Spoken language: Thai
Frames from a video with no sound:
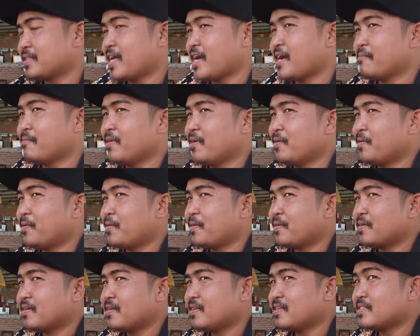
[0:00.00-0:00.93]
ดตามเรา
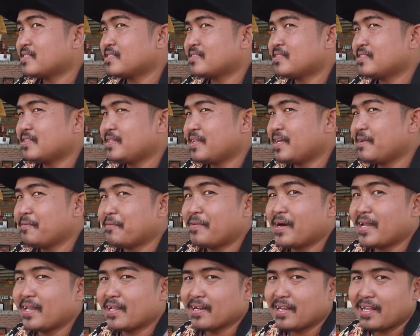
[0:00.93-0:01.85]
ก็ได้ป
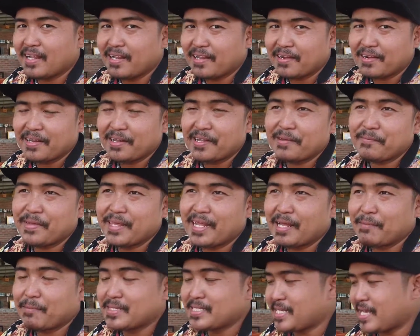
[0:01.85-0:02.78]
ระมาณหนึ่งแล้วเราก็เลยมี
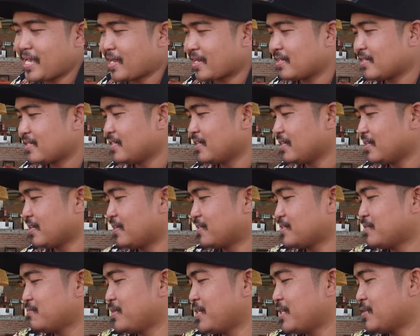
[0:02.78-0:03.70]
อะไรมาแจกก็คือ
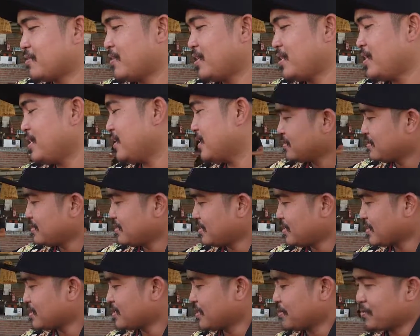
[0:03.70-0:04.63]
เราจะมีตัวนี้
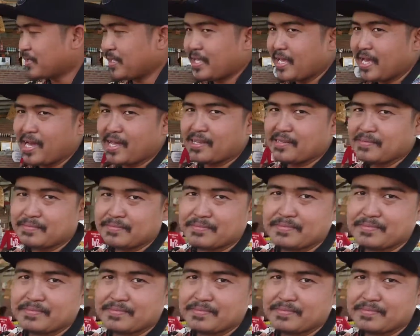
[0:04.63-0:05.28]
หนังสือพยาน